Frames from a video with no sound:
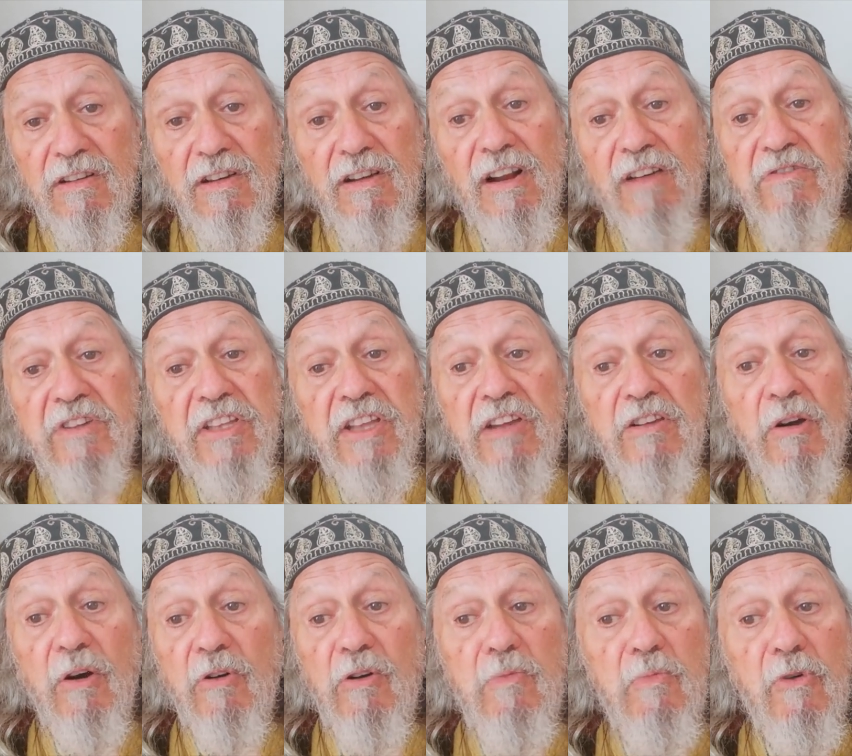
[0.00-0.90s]
il avait
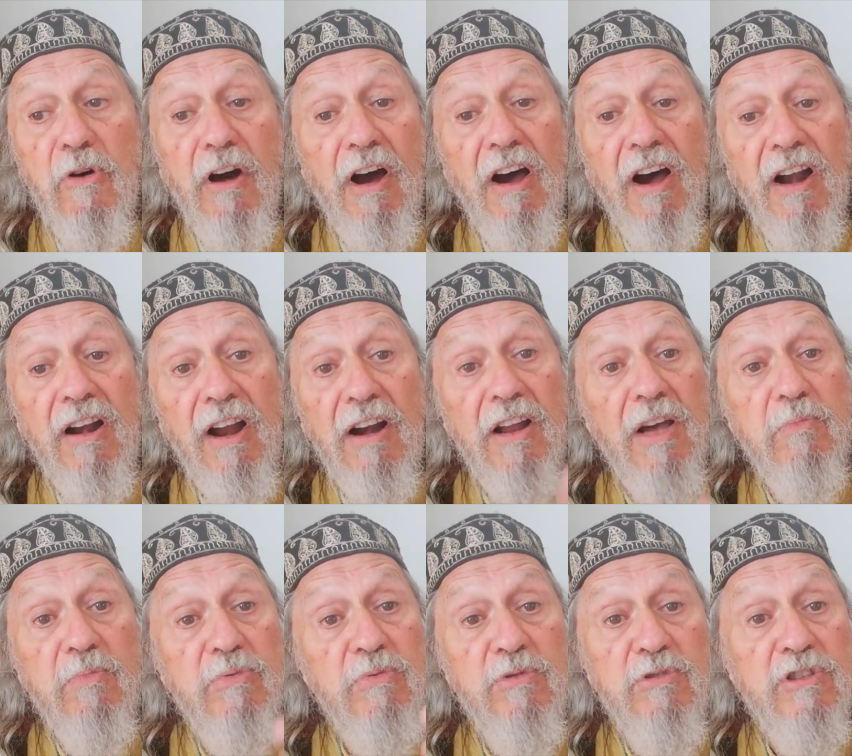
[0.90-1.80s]
d'ailleurs le moral à la
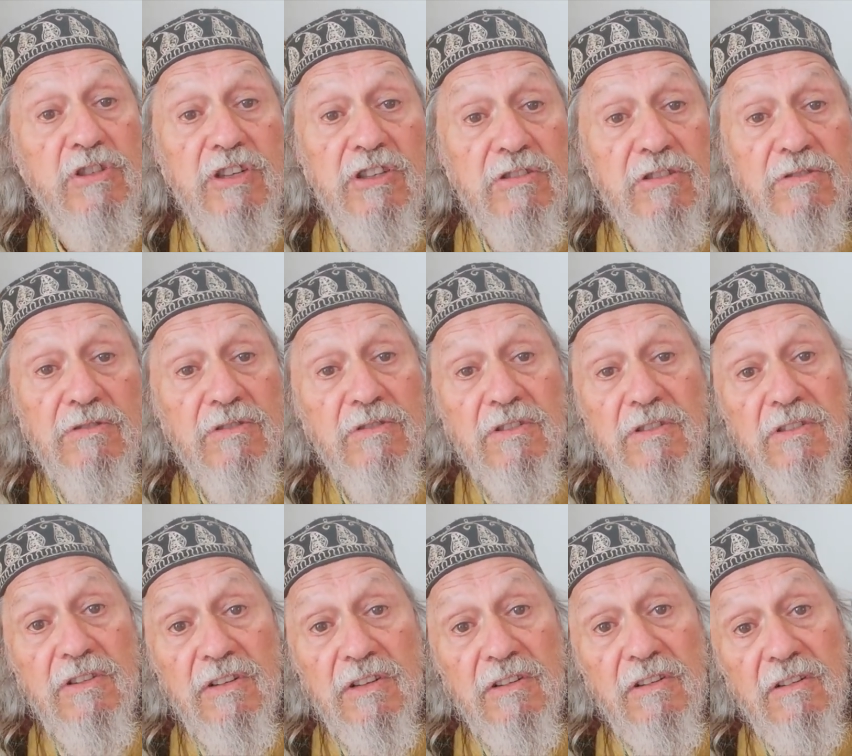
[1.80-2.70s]
bouche,
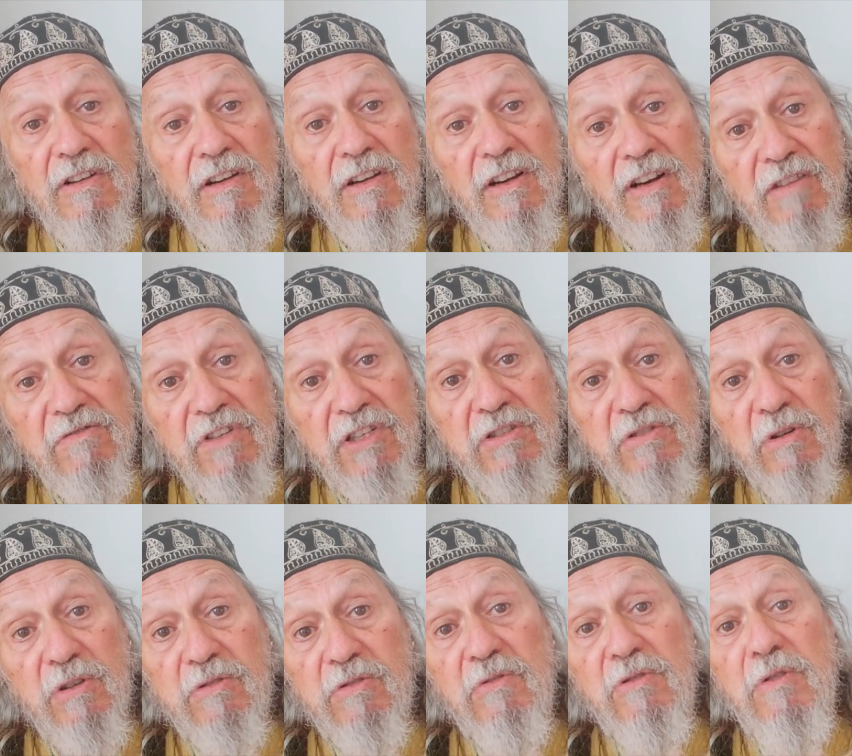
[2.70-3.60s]
et il avait
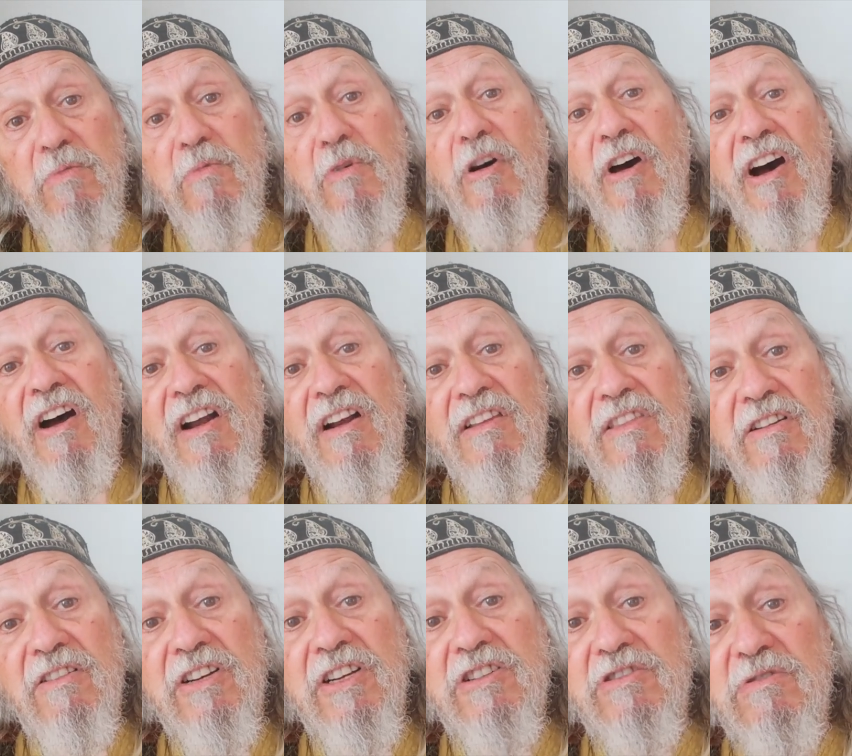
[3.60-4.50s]
surtout le moral
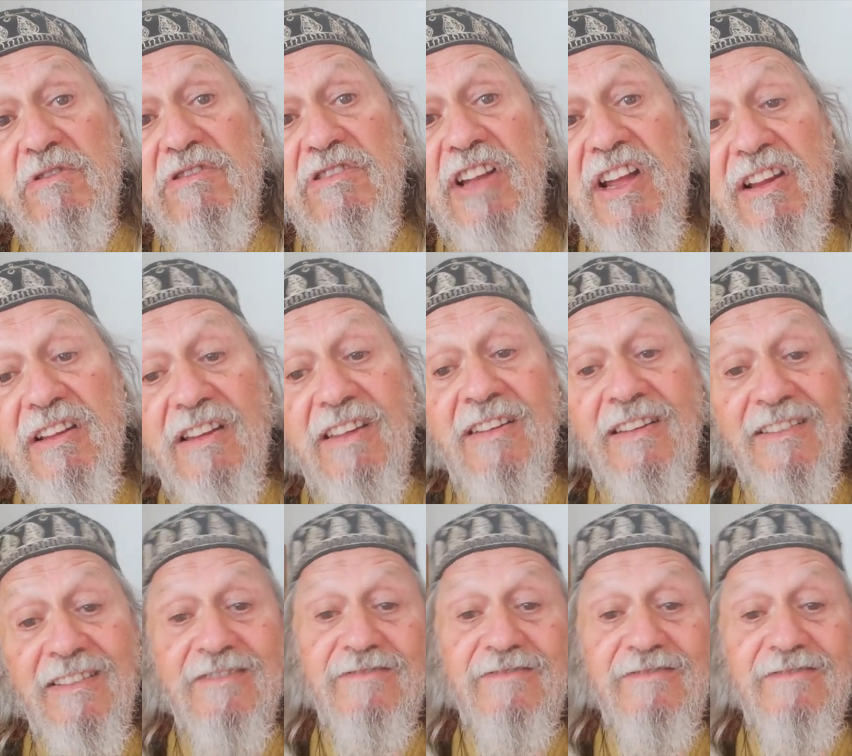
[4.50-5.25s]
dans les chaussettes.